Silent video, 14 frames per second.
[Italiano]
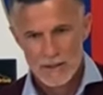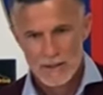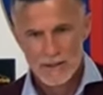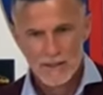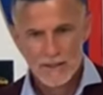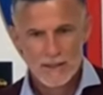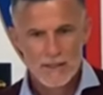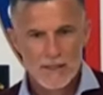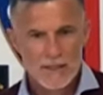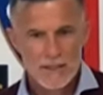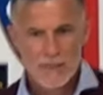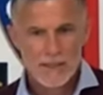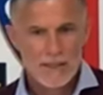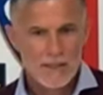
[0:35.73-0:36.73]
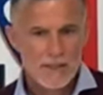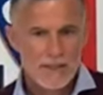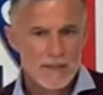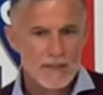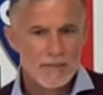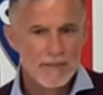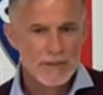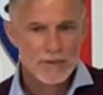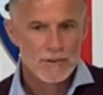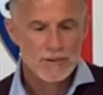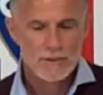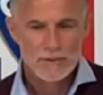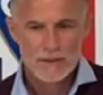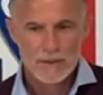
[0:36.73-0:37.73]
e, e
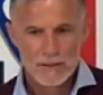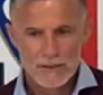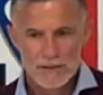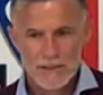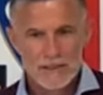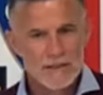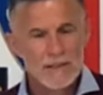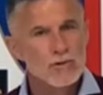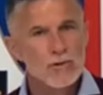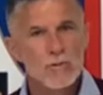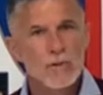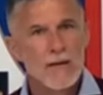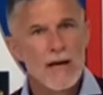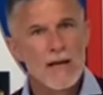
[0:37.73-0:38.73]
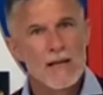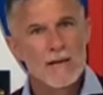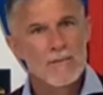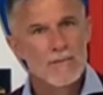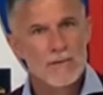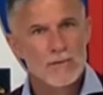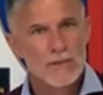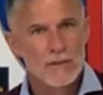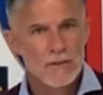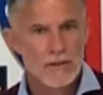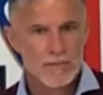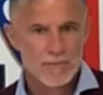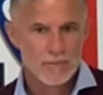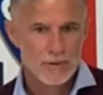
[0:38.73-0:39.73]
ripeto, dà tanto morale in modo che noi
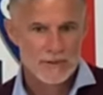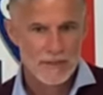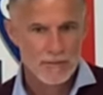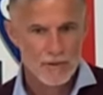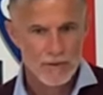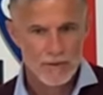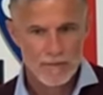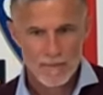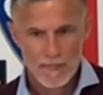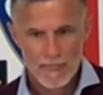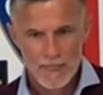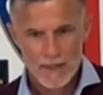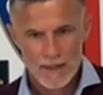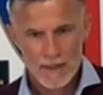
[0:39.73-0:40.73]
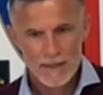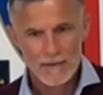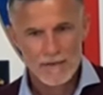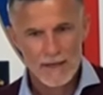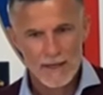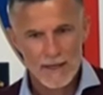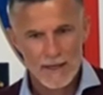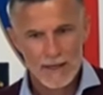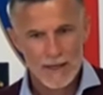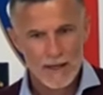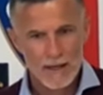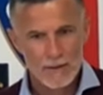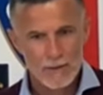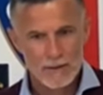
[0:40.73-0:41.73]
possiamo arrivare
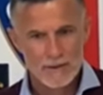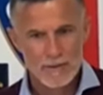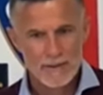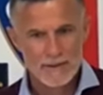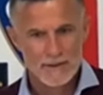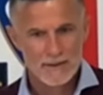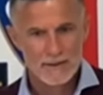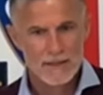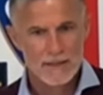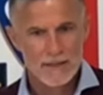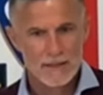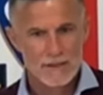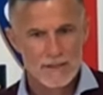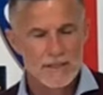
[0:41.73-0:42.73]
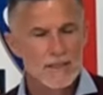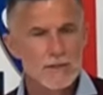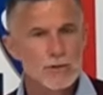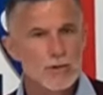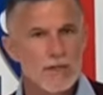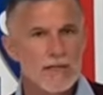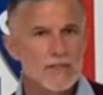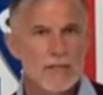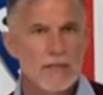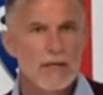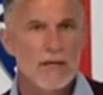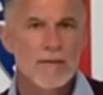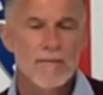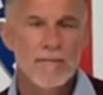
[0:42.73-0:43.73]
all'ultima partita e cercare di
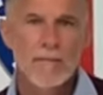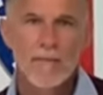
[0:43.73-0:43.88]
giocarcela